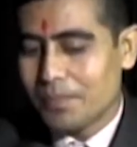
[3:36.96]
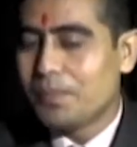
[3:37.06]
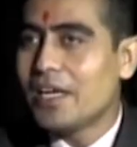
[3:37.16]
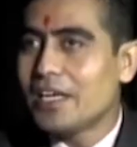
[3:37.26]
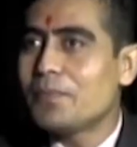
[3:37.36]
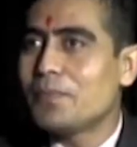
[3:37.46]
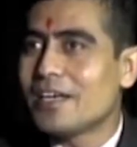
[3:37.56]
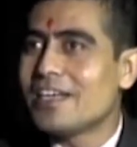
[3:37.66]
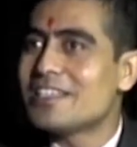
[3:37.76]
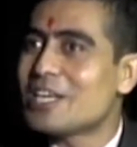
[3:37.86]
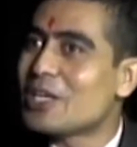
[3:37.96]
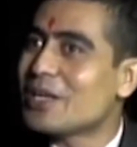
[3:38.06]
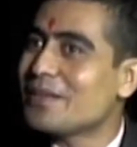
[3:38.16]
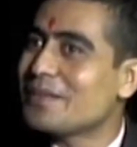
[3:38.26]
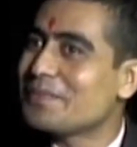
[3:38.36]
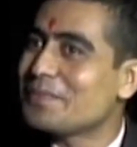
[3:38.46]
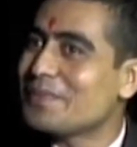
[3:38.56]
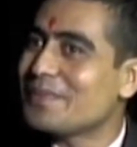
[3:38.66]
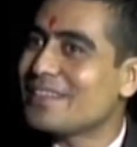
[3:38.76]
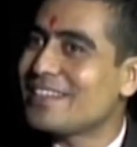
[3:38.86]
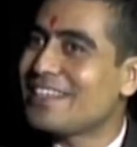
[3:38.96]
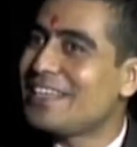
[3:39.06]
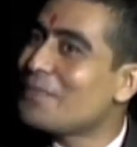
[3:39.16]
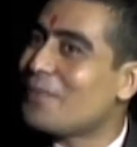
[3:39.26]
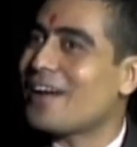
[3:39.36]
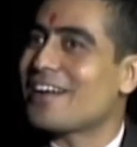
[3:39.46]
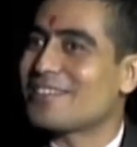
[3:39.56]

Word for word: बेनी फिटनेस सेंटर के फरक